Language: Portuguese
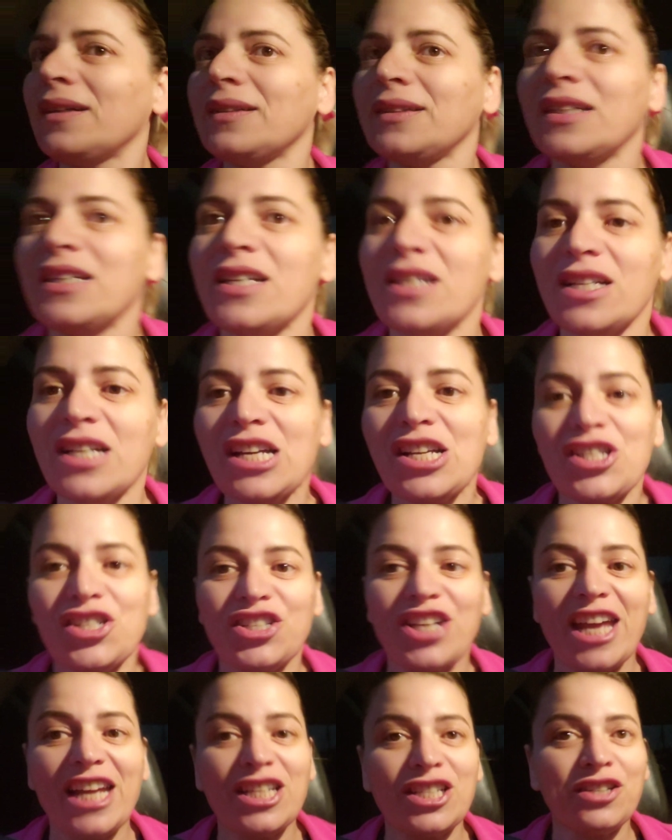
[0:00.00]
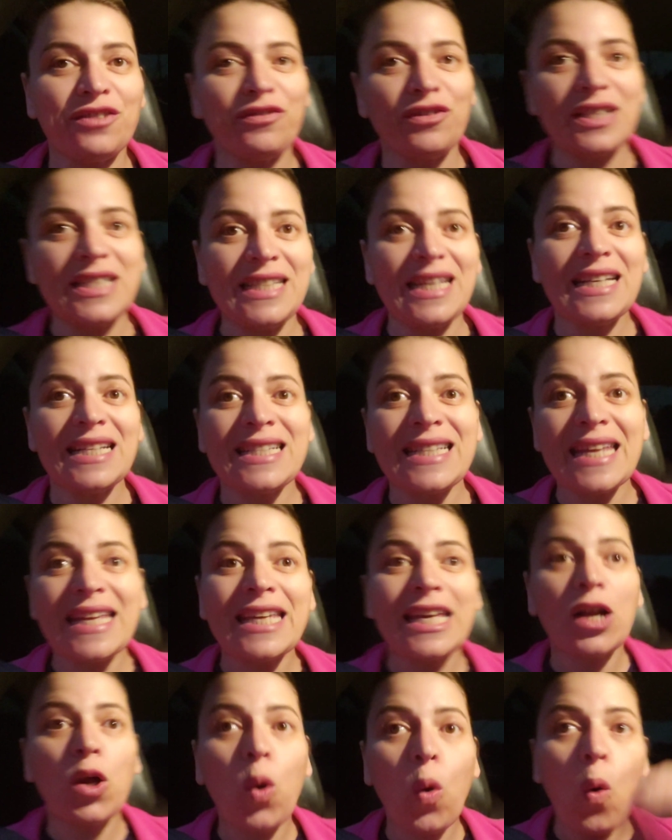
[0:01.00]
Tá gente, vocês têm
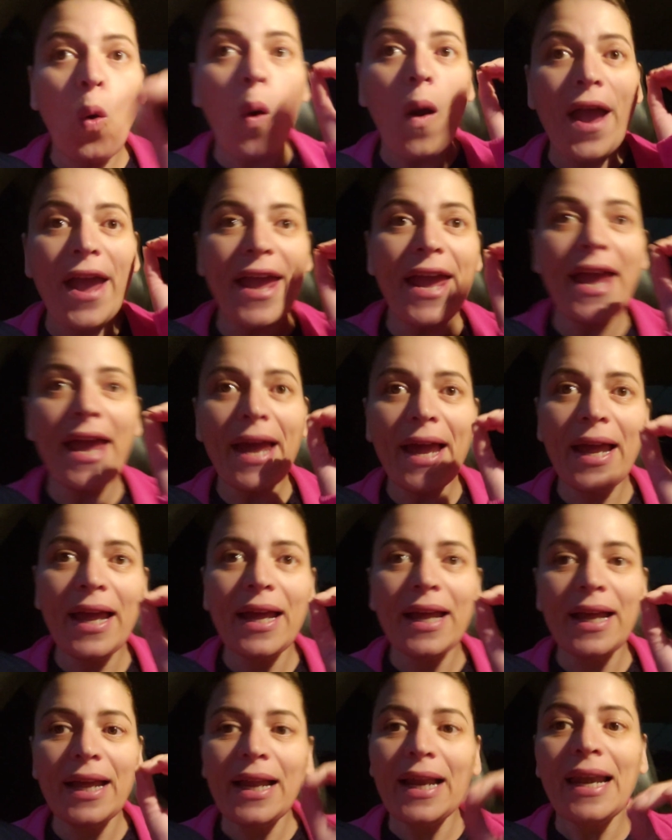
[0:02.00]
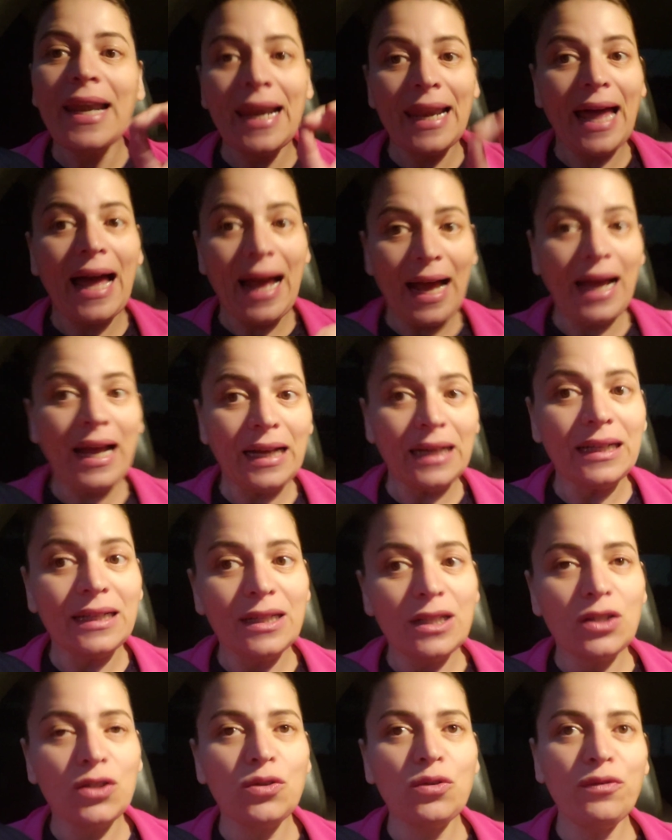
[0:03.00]
que correr lá
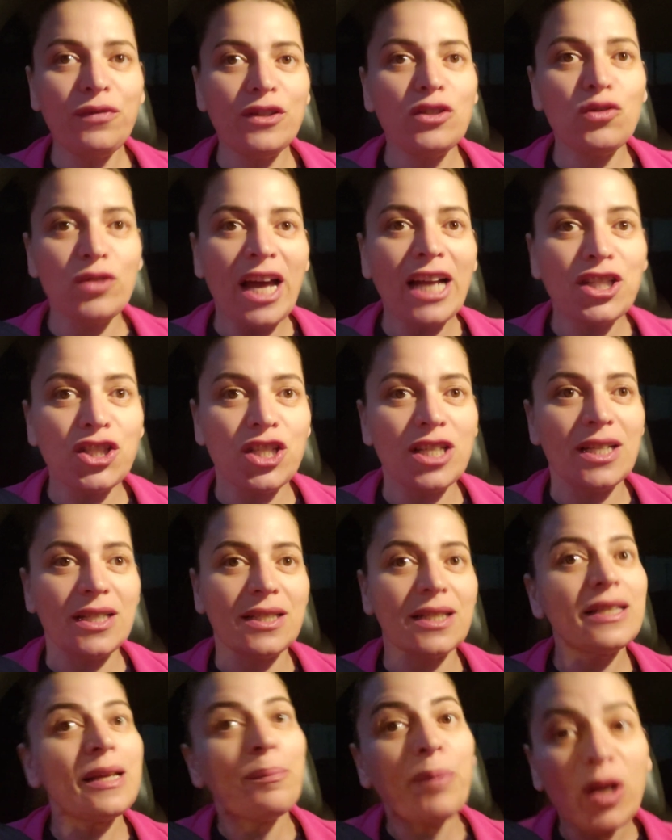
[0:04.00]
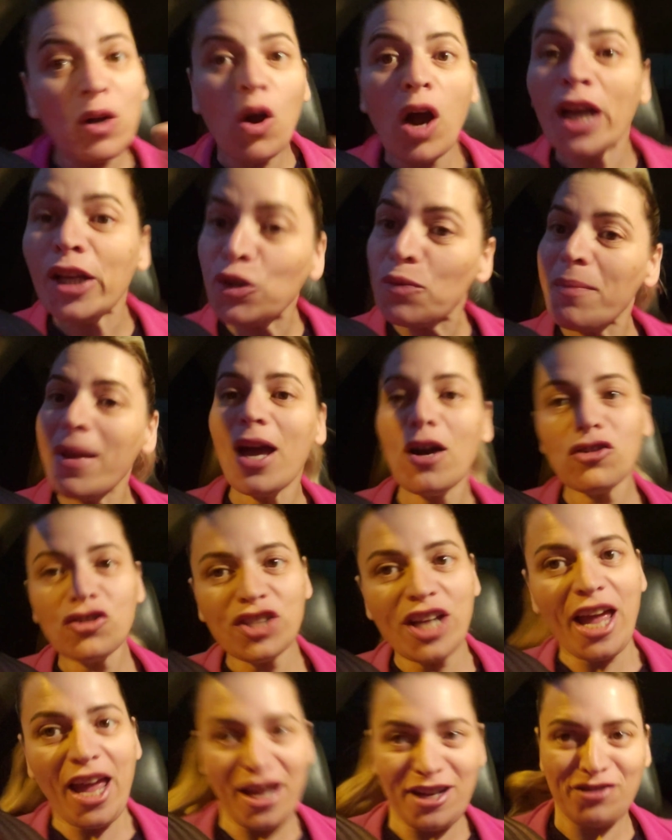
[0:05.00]
no vídeo da Tice. Depois corre no meu,
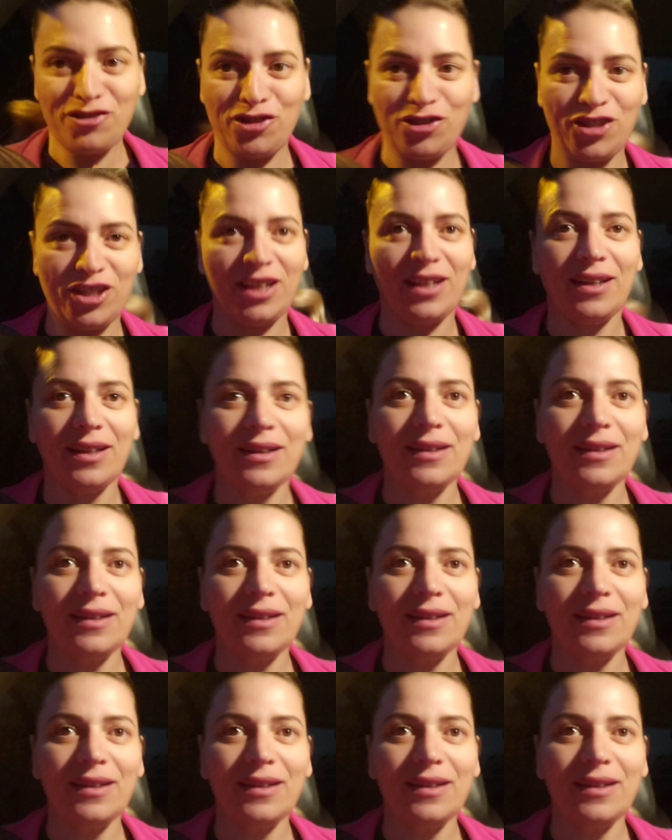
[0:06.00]
gente.